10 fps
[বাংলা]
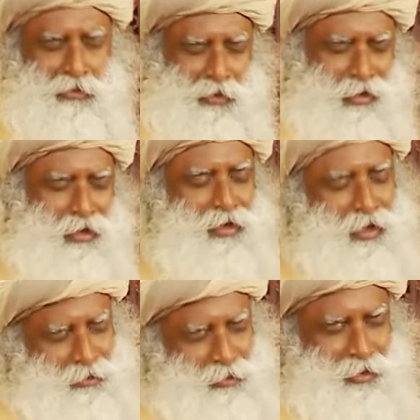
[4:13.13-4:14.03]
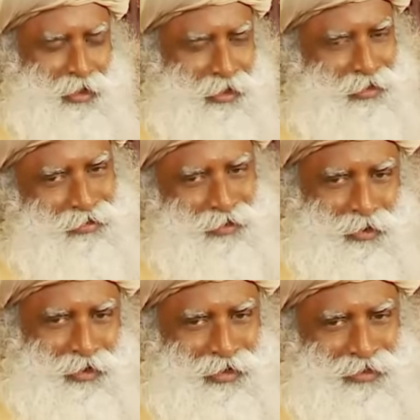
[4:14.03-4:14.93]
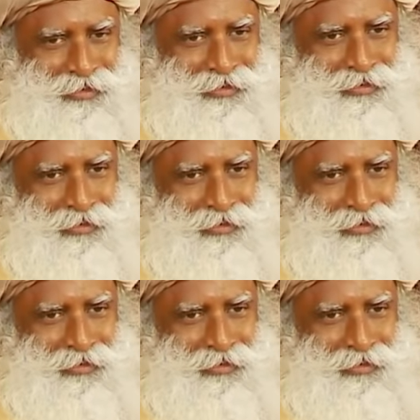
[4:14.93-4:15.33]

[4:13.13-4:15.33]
আমরা মানুষরা কিন্তু আসলে তাই